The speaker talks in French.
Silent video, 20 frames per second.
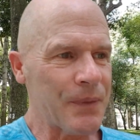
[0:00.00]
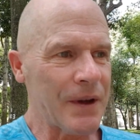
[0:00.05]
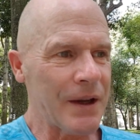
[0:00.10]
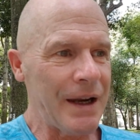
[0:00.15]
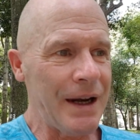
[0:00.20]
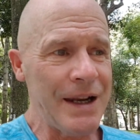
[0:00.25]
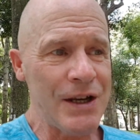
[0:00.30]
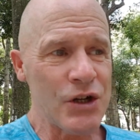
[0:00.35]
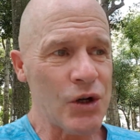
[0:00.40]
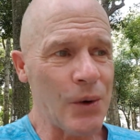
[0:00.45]

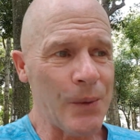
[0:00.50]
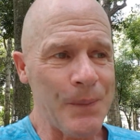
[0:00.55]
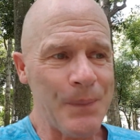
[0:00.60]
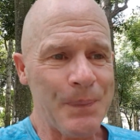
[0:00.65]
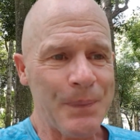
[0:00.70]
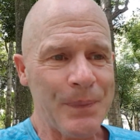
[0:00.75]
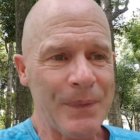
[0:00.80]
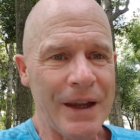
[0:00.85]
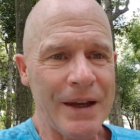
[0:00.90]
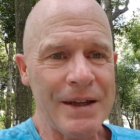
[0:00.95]
les gens,
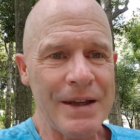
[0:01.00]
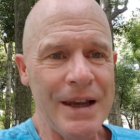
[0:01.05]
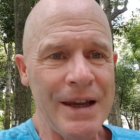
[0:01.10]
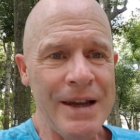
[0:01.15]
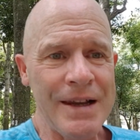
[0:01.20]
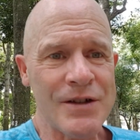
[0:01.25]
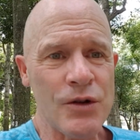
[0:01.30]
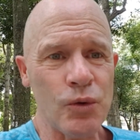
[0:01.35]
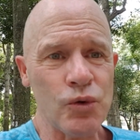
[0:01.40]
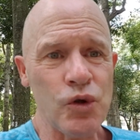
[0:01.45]

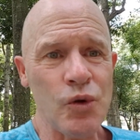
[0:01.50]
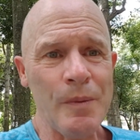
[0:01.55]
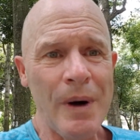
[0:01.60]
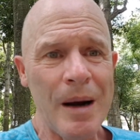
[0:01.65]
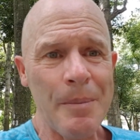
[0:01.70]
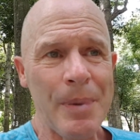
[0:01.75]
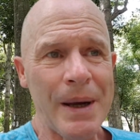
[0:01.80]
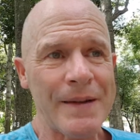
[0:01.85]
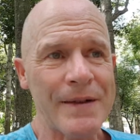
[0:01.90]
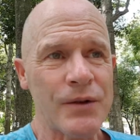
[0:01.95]
ils ont du
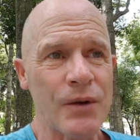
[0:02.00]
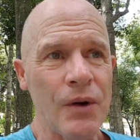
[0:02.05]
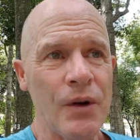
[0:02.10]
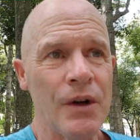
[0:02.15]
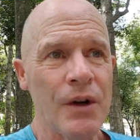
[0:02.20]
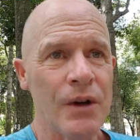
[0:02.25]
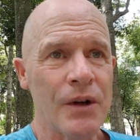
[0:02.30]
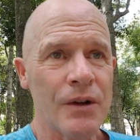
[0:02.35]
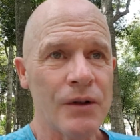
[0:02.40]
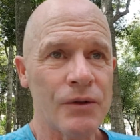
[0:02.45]
mal parce que
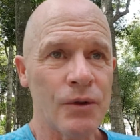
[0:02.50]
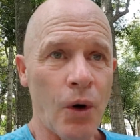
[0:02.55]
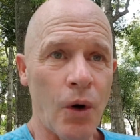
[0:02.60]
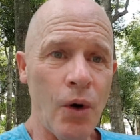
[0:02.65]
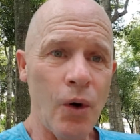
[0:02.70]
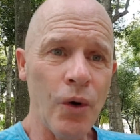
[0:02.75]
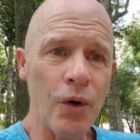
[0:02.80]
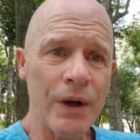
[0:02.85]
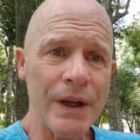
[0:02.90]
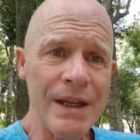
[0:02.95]
dans
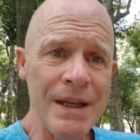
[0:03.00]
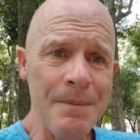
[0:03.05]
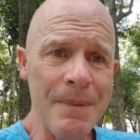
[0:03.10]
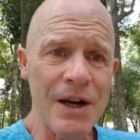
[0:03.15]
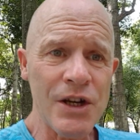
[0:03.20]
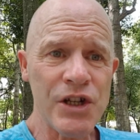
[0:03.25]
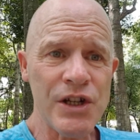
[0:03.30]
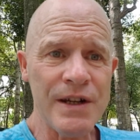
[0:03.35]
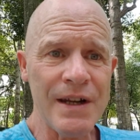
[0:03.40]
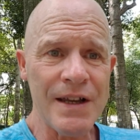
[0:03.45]
leur
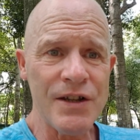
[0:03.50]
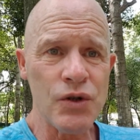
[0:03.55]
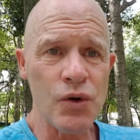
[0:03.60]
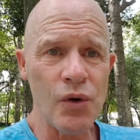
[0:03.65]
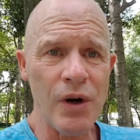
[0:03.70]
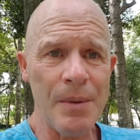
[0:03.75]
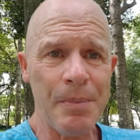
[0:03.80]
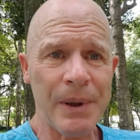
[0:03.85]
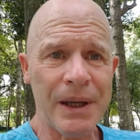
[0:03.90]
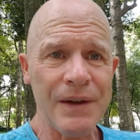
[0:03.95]

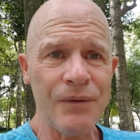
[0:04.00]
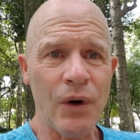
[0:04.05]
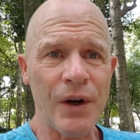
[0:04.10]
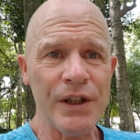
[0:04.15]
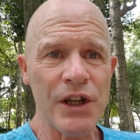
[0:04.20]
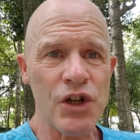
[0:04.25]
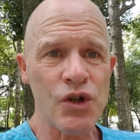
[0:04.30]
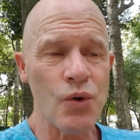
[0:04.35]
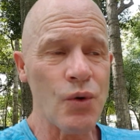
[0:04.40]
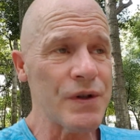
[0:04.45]
imagination, ils prévoient
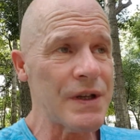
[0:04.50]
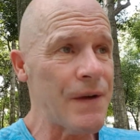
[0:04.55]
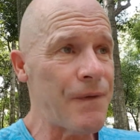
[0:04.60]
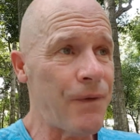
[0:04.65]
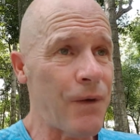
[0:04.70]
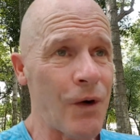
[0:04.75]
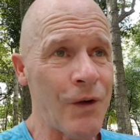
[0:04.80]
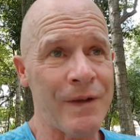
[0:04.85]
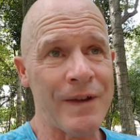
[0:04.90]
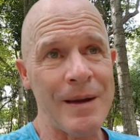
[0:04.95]
des choses et
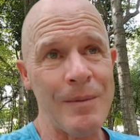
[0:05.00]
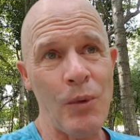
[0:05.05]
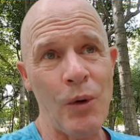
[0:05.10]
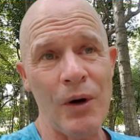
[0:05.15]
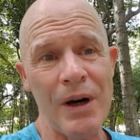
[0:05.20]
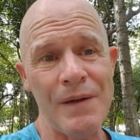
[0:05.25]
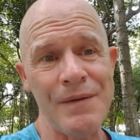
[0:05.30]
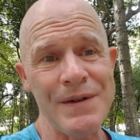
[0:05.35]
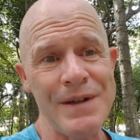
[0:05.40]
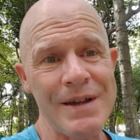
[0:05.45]

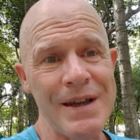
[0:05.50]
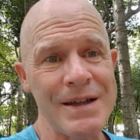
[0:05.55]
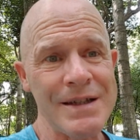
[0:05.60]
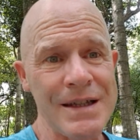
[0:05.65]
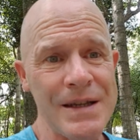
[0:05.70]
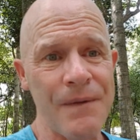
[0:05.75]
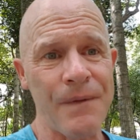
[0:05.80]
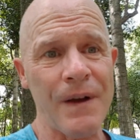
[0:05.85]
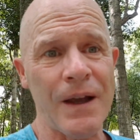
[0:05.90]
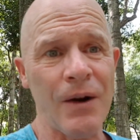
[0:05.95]
forcément la vie est
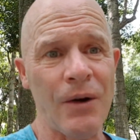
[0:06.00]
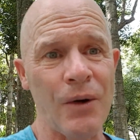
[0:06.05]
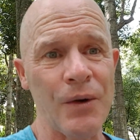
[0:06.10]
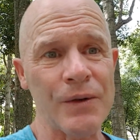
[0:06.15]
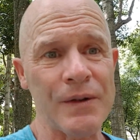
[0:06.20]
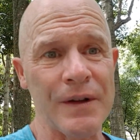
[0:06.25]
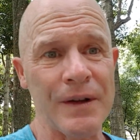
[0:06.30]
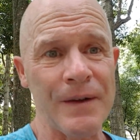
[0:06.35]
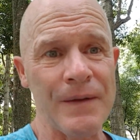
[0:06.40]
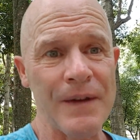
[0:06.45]

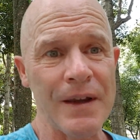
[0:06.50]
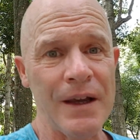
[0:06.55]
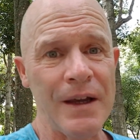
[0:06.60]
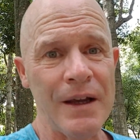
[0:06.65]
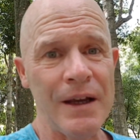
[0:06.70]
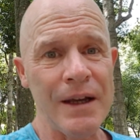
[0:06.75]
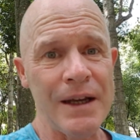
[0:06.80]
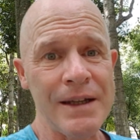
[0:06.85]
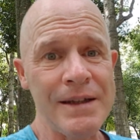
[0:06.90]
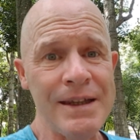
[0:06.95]
différente.
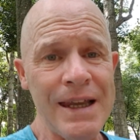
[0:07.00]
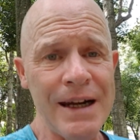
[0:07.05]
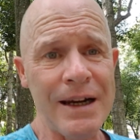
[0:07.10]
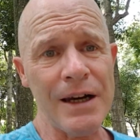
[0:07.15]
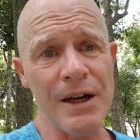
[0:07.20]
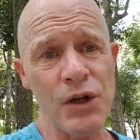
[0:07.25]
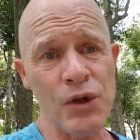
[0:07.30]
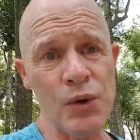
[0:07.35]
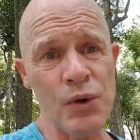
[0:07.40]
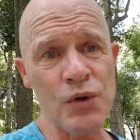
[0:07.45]
Et dès que
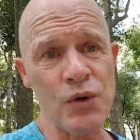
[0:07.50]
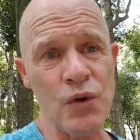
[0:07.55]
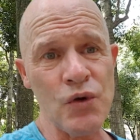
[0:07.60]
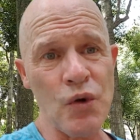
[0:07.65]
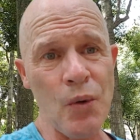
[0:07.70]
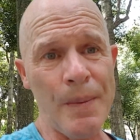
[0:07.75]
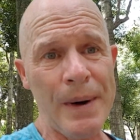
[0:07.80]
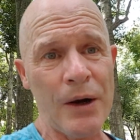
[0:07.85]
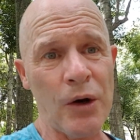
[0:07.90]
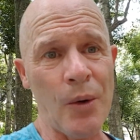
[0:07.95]
les choses ne
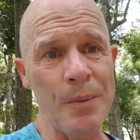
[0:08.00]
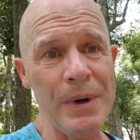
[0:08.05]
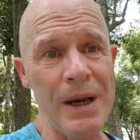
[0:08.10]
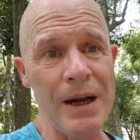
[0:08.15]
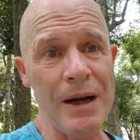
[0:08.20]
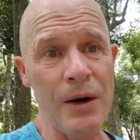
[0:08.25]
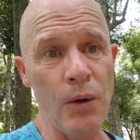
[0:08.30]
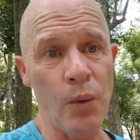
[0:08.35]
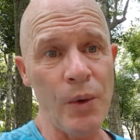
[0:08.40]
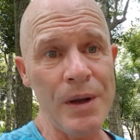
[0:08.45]
sont pas comme
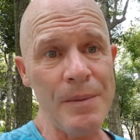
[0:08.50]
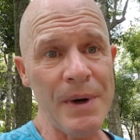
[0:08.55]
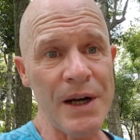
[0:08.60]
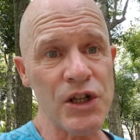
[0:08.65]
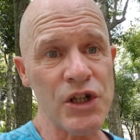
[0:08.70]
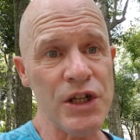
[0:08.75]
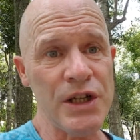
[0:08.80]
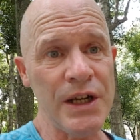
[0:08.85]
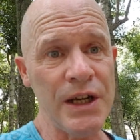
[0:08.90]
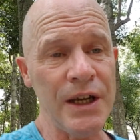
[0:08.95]
ils l'ont
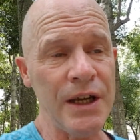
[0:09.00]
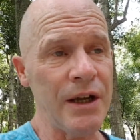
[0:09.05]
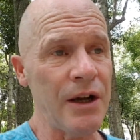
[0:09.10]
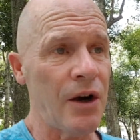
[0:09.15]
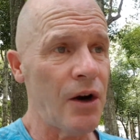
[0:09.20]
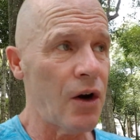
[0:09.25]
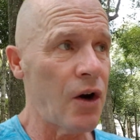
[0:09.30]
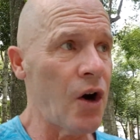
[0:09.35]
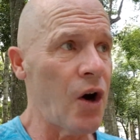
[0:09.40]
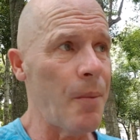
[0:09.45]
imaginé,
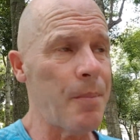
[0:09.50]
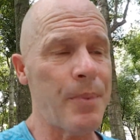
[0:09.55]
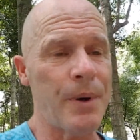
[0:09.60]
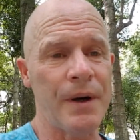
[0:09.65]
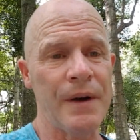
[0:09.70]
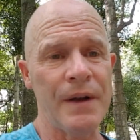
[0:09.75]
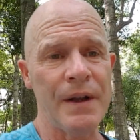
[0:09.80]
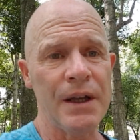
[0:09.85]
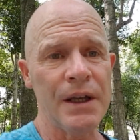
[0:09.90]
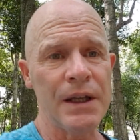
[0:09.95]
hop,
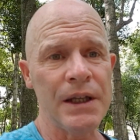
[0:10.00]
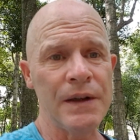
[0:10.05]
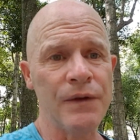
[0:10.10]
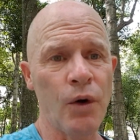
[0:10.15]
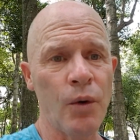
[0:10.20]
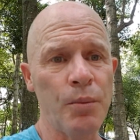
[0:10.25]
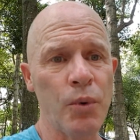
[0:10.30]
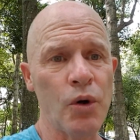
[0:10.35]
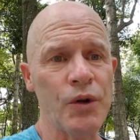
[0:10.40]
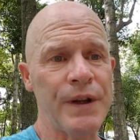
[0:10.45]
ils
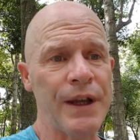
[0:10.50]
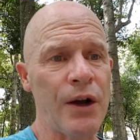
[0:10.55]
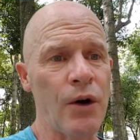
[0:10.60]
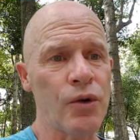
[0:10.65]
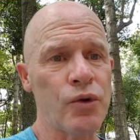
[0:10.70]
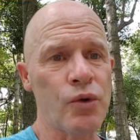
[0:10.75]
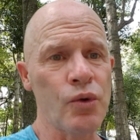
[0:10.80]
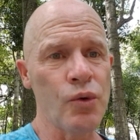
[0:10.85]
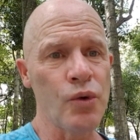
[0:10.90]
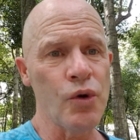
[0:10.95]
vont botter en
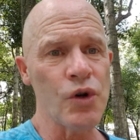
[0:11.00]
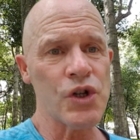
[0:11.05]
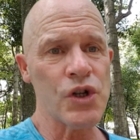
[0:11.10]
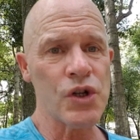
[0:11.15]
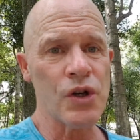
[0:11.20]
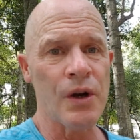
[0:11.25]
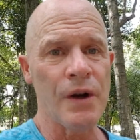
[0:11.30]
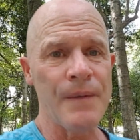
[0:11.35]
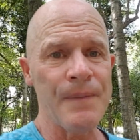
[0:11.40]
touche,